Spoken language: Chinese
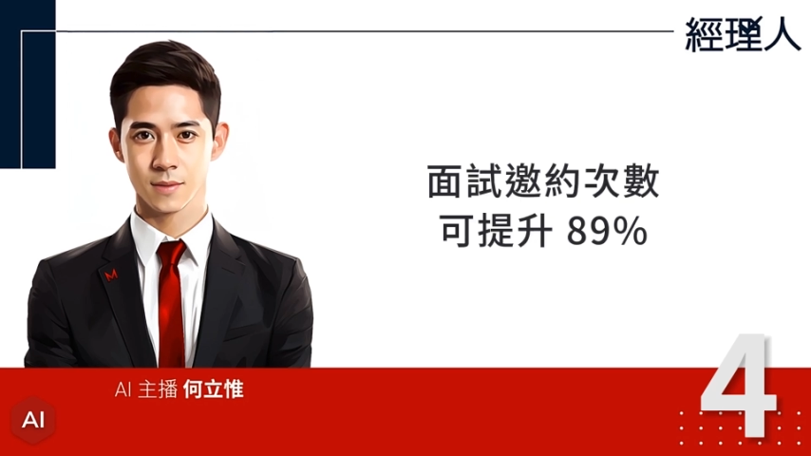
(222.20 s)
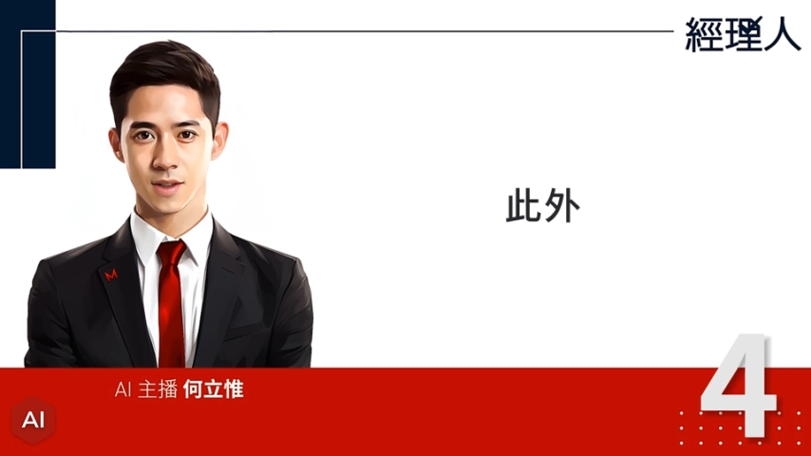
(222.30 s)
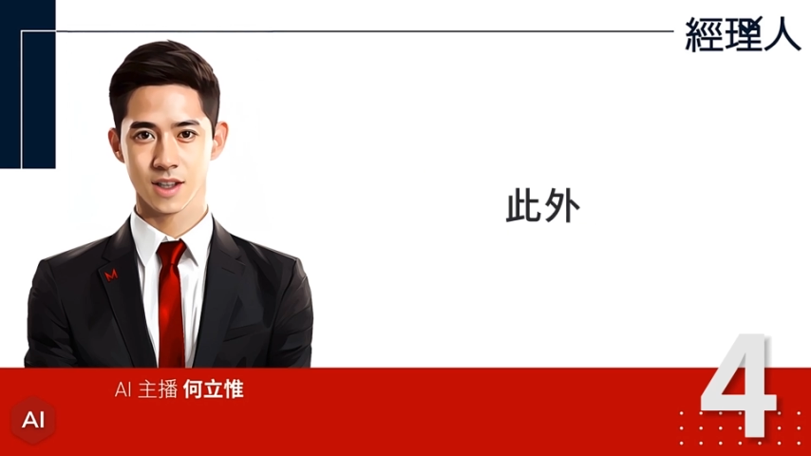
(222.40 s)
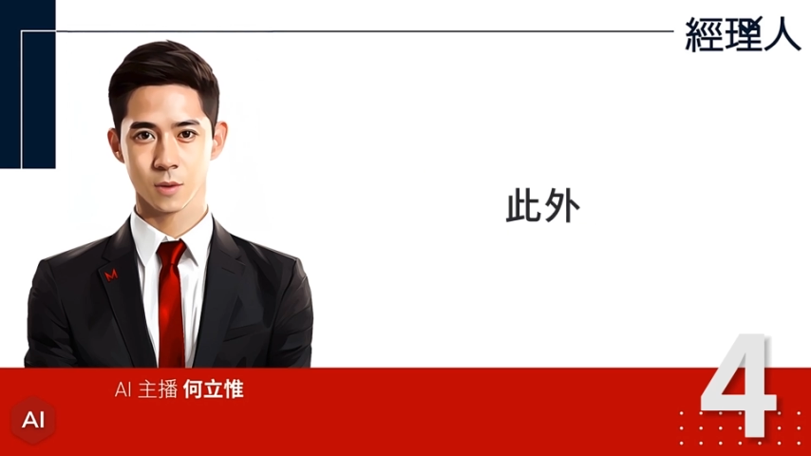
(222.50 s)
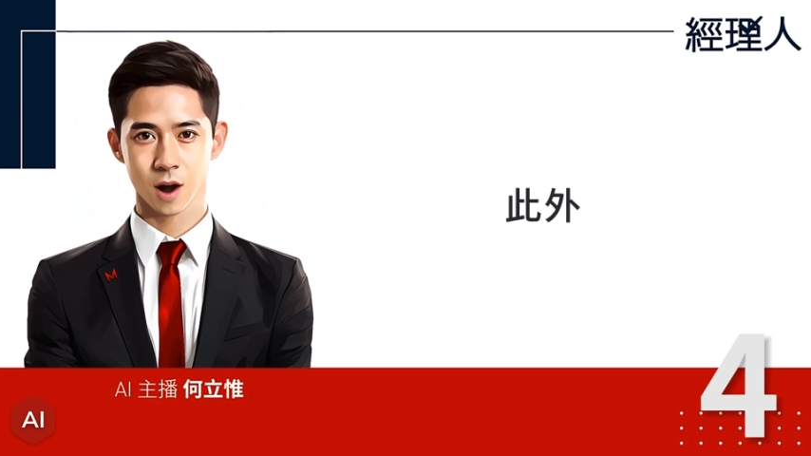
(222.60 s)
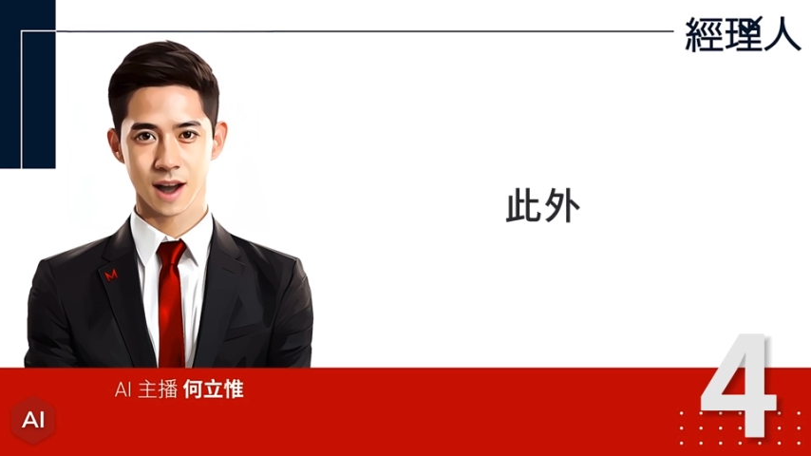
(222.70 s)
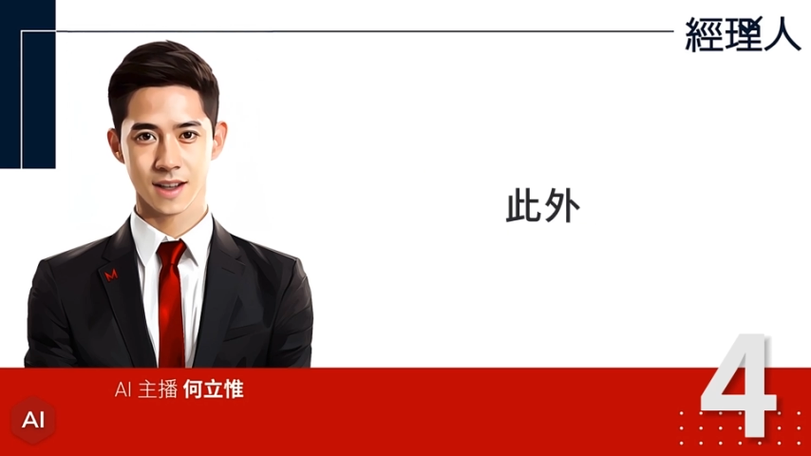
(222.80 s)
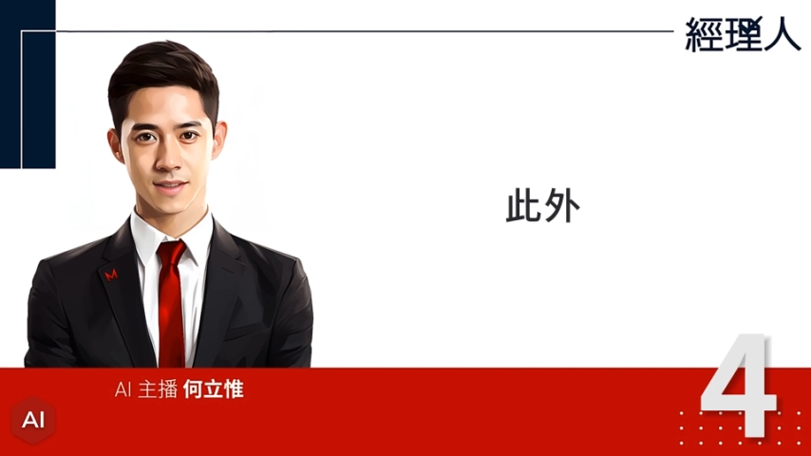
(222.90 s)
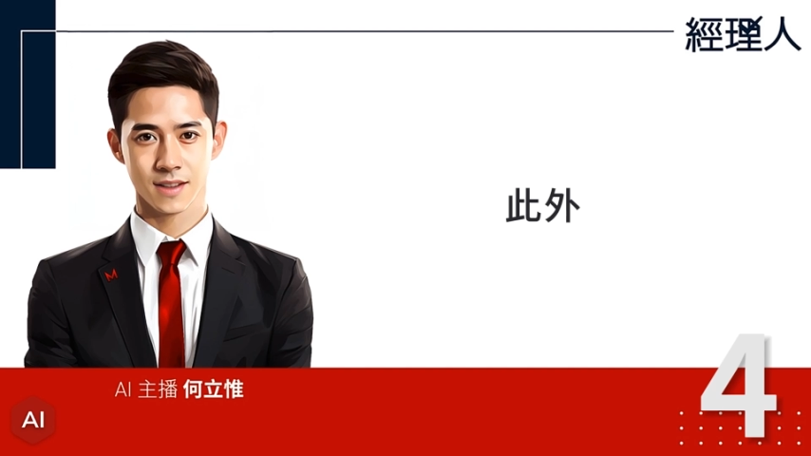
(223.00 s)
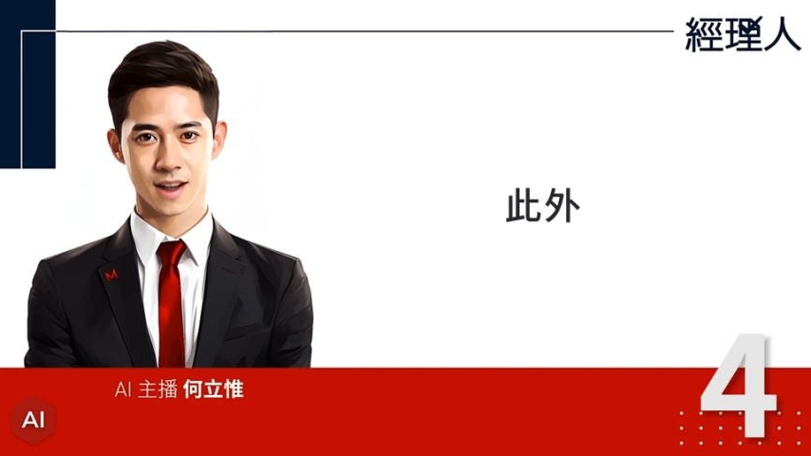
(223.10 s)
此
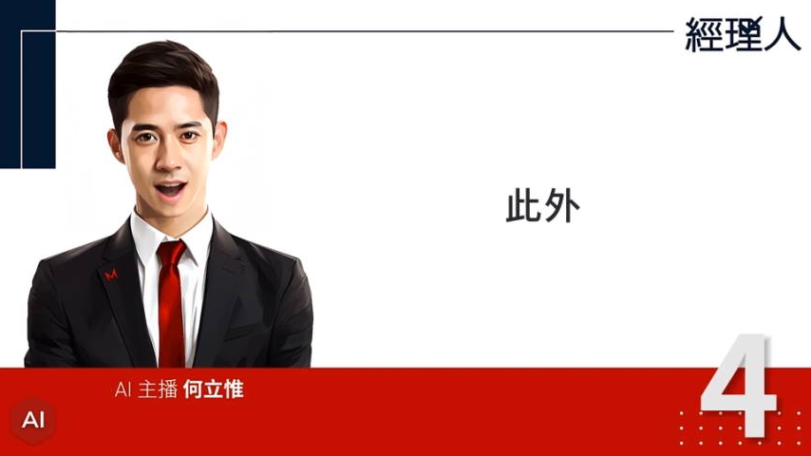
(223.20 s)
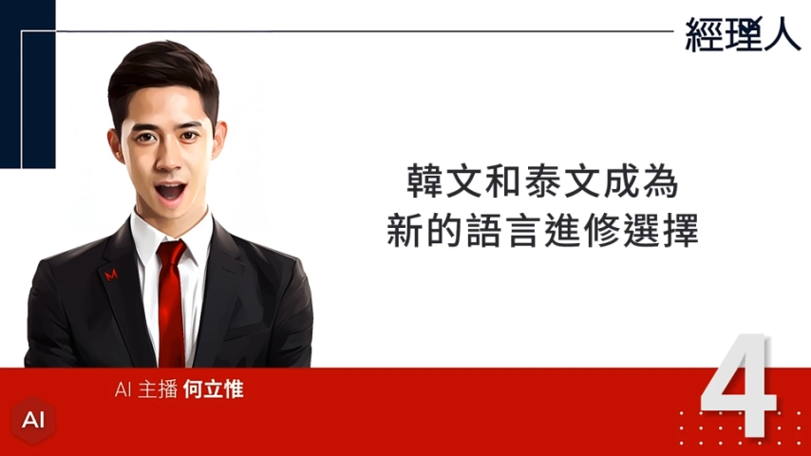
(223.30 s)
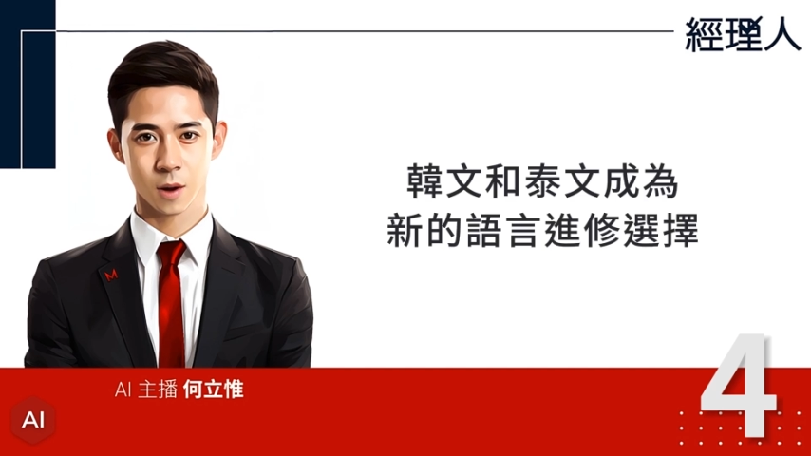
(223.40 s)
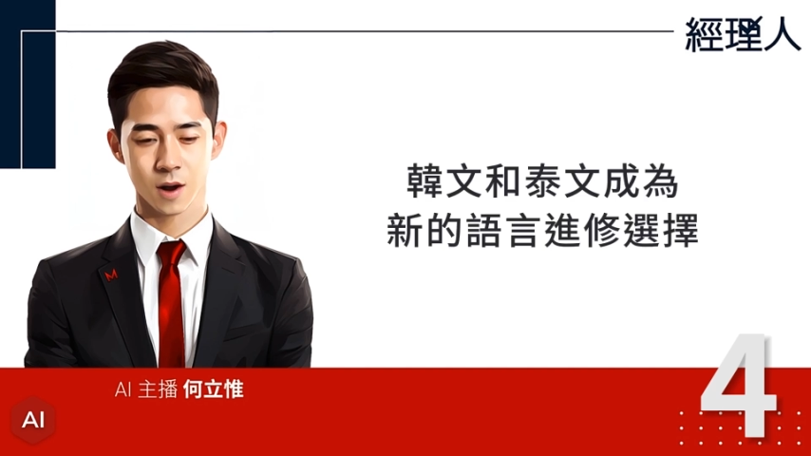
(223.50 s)
外，韩